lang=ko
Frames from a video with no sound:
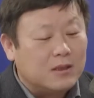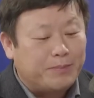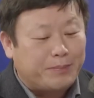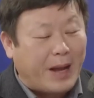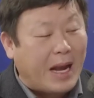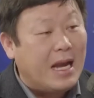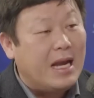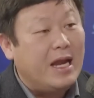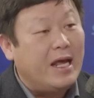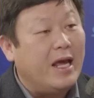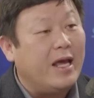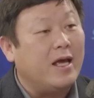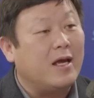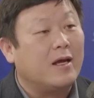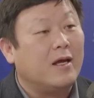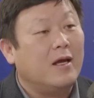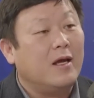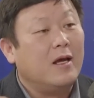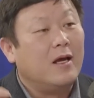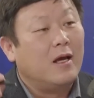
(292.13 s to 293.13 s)
빨리
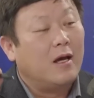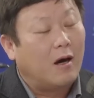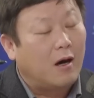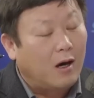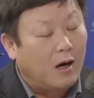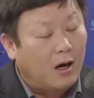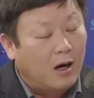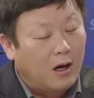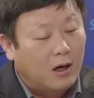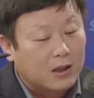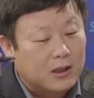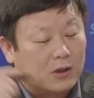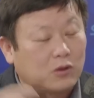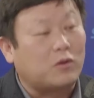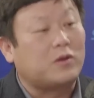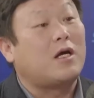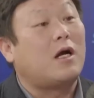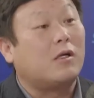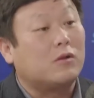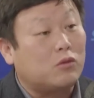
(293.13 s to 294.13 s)
어
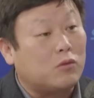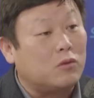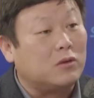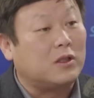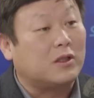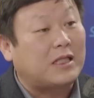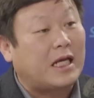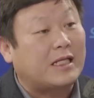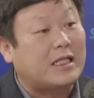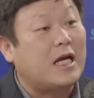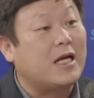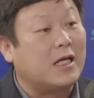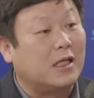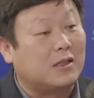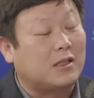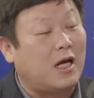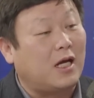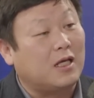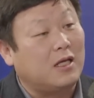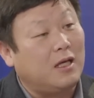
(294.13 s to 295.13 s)
기초생활 수급자 차상위
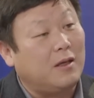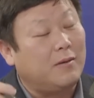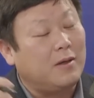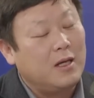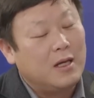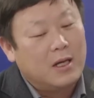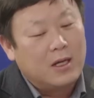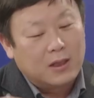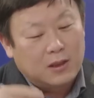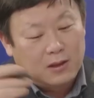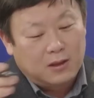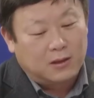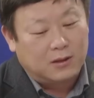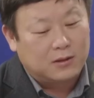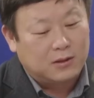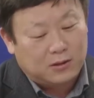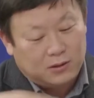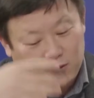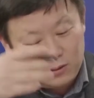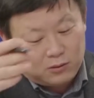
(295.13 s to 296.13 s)
계층 그
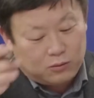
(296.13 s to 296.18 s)
네.